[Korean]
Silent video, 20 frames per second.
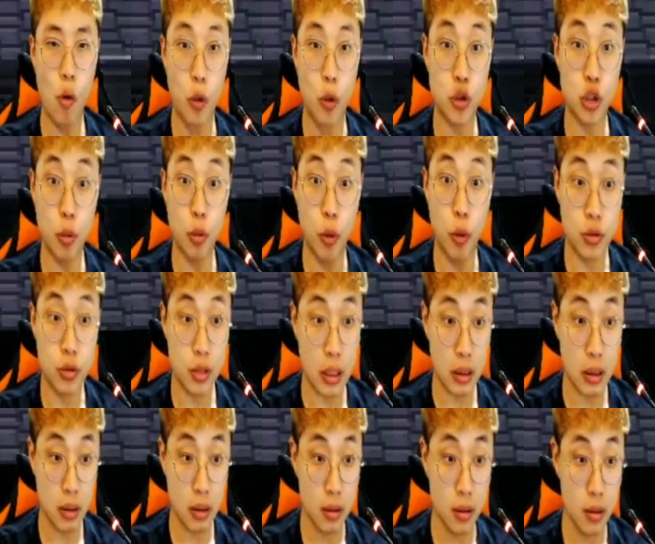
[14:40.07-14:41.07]
어, 보스 보스?
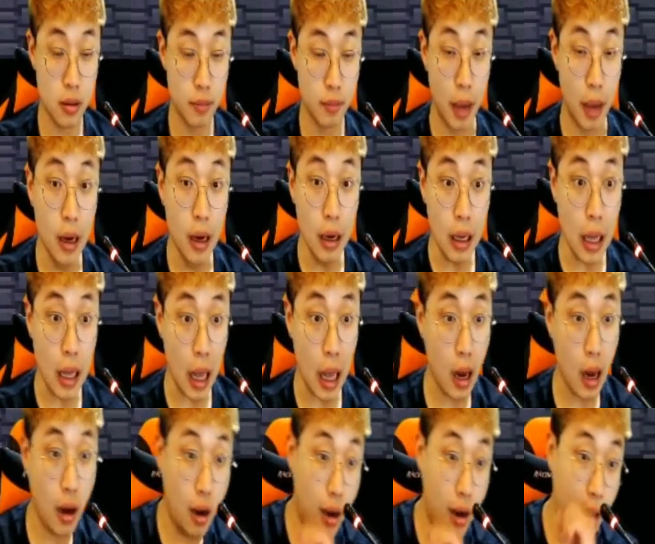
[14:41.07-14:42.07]

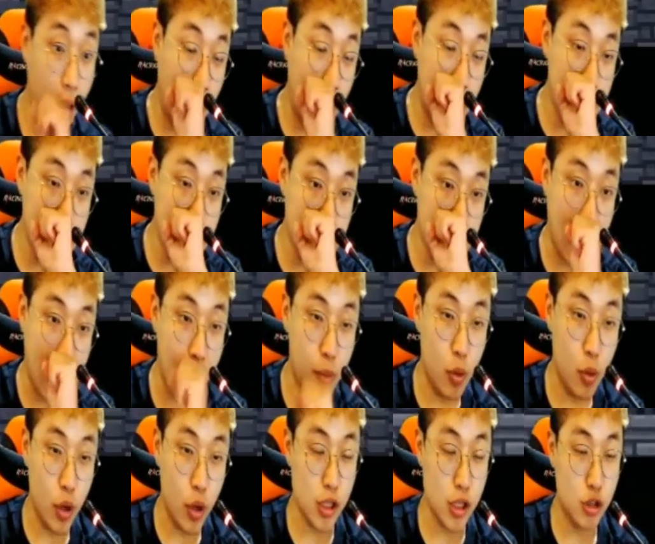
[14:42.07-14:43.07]
벨리알? 아니
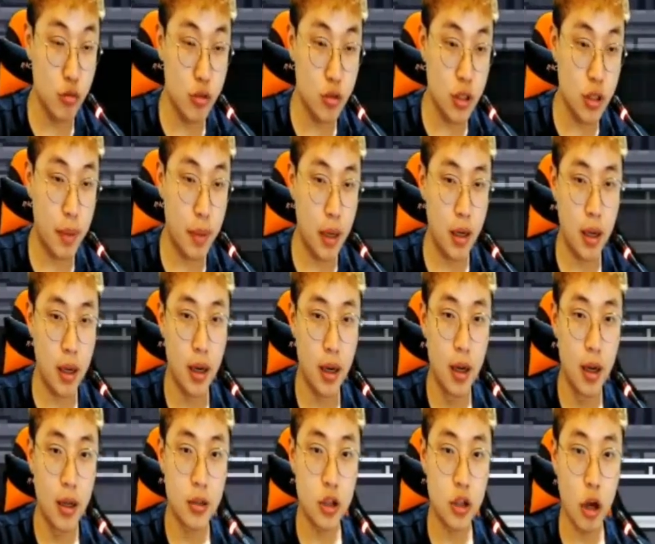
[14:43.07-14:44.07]
감옥의 수문장 벨리알
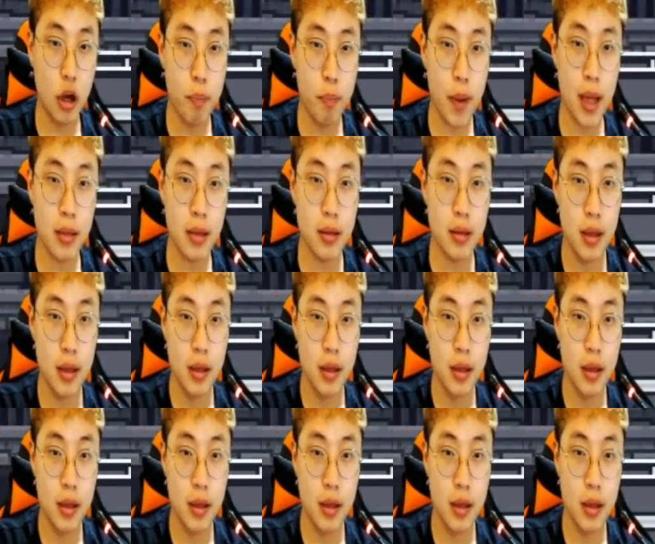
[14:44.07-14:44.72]
첫반